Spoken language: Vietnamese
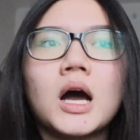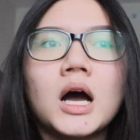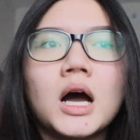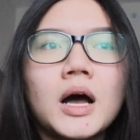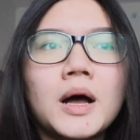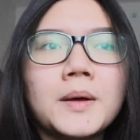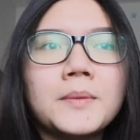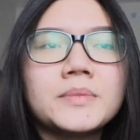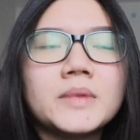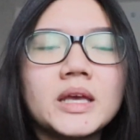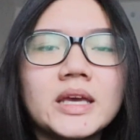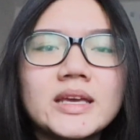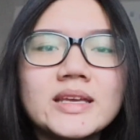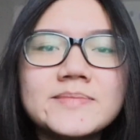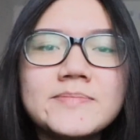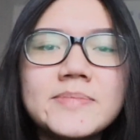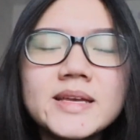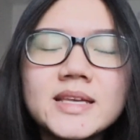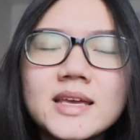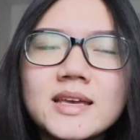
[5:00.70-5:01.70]
um,
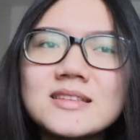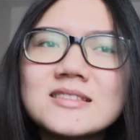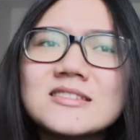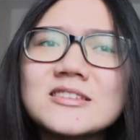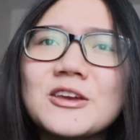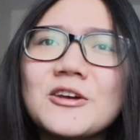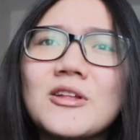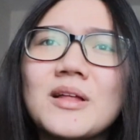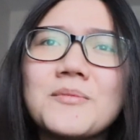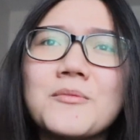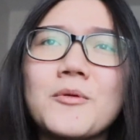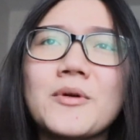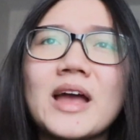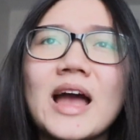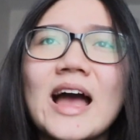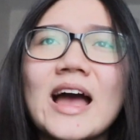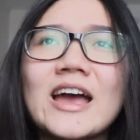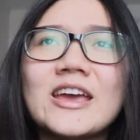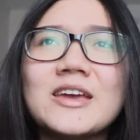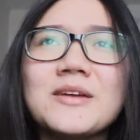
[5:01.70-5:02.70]
thì speaking skill là một
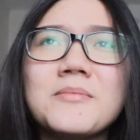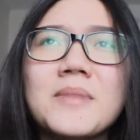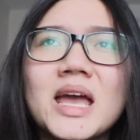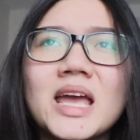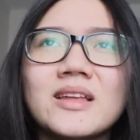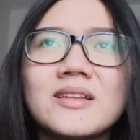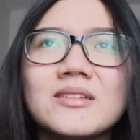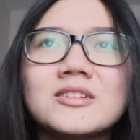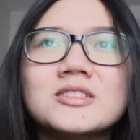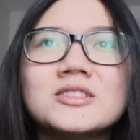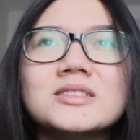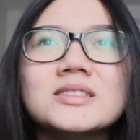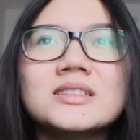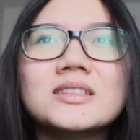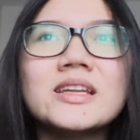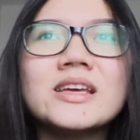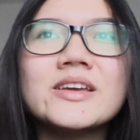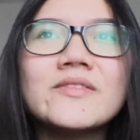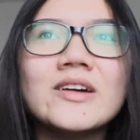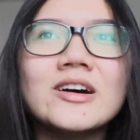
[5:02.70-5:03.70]
cái mang
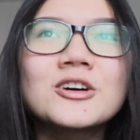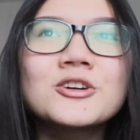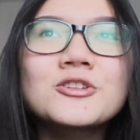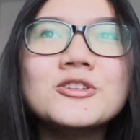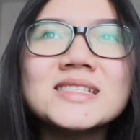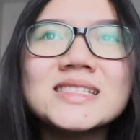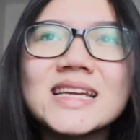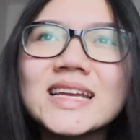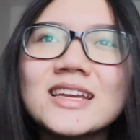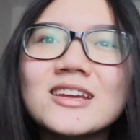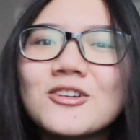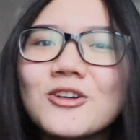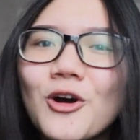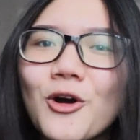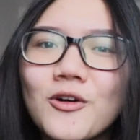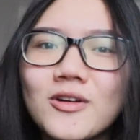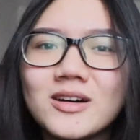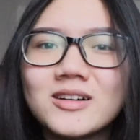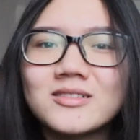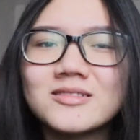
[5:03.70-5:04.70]
đi về hướng
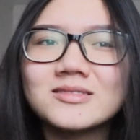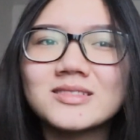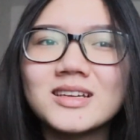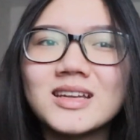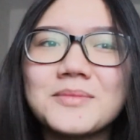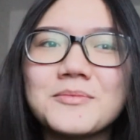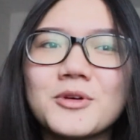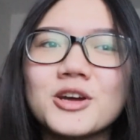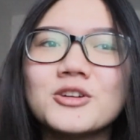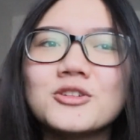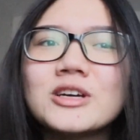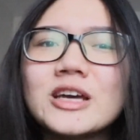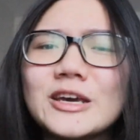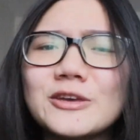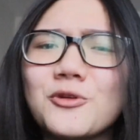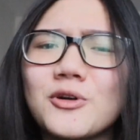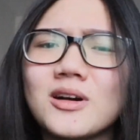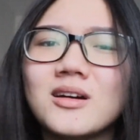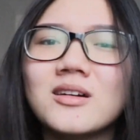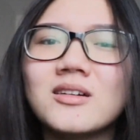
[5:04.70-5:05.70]
technical hơn tức là một cái hướng
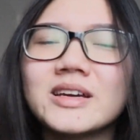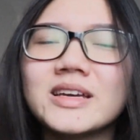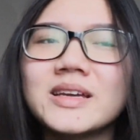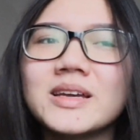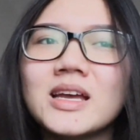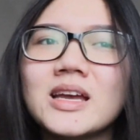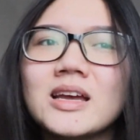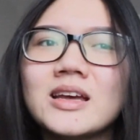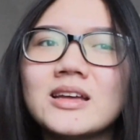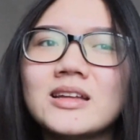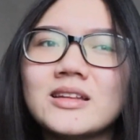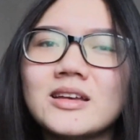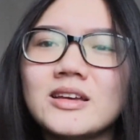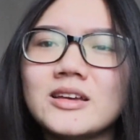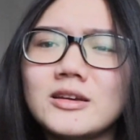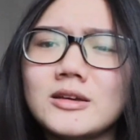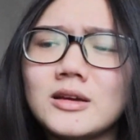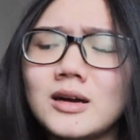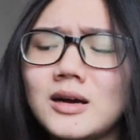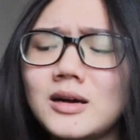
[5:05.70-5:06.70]
kỹ thuật hơn ấy
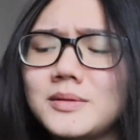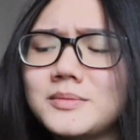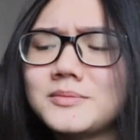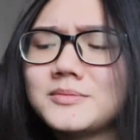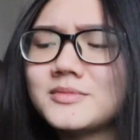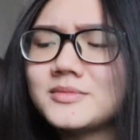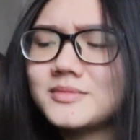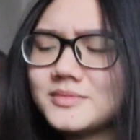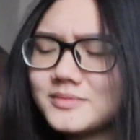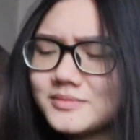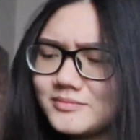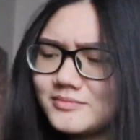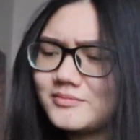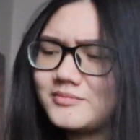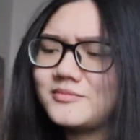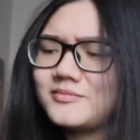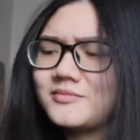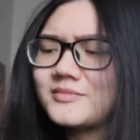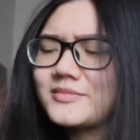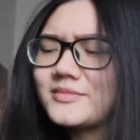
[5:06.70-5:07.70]
thì um,
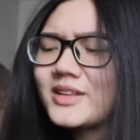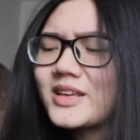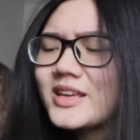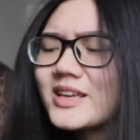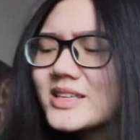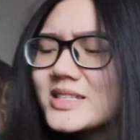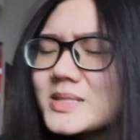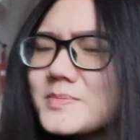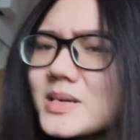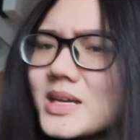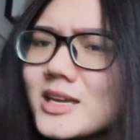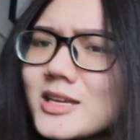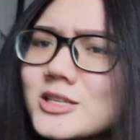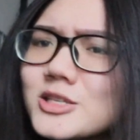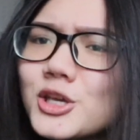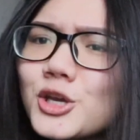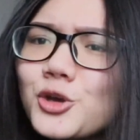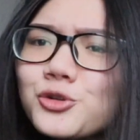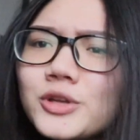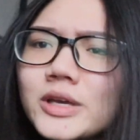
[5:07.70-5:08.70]
speaking
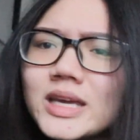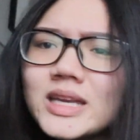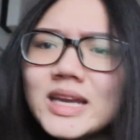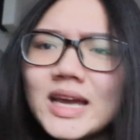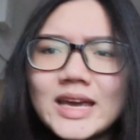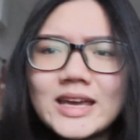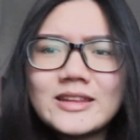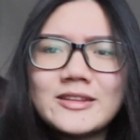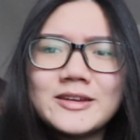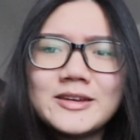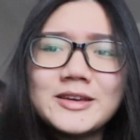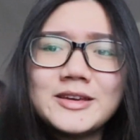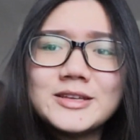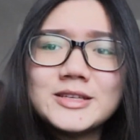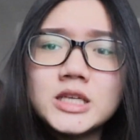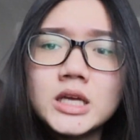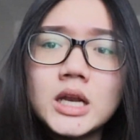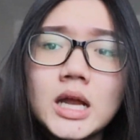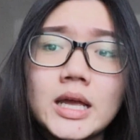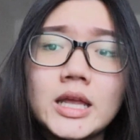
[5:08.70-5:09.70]
skill thì cái này
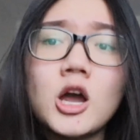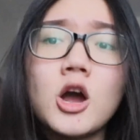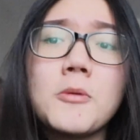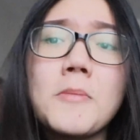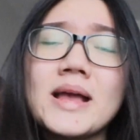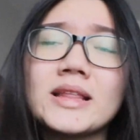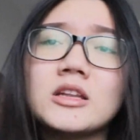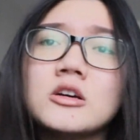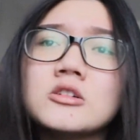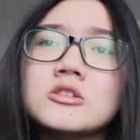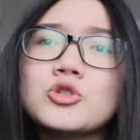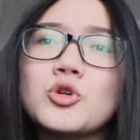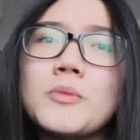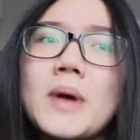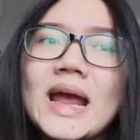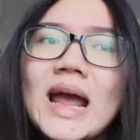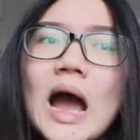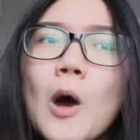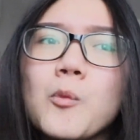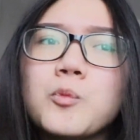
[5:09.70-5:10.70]
thì chỉ là do bản thân của
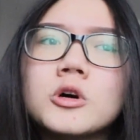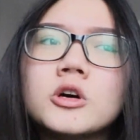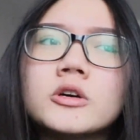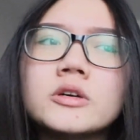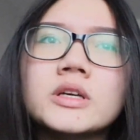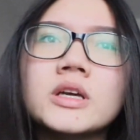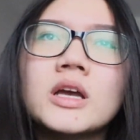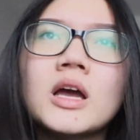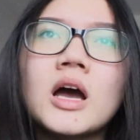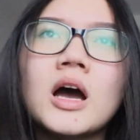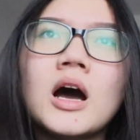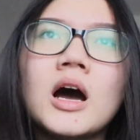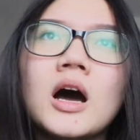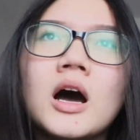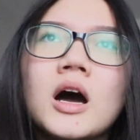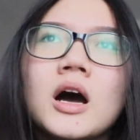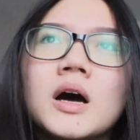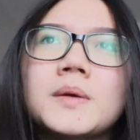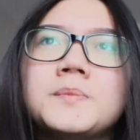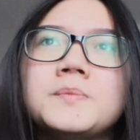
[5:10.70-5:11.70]
bạn học thôi
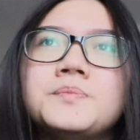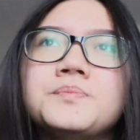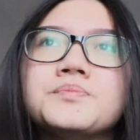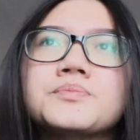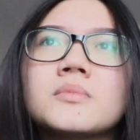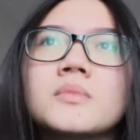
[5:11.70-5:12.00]
um,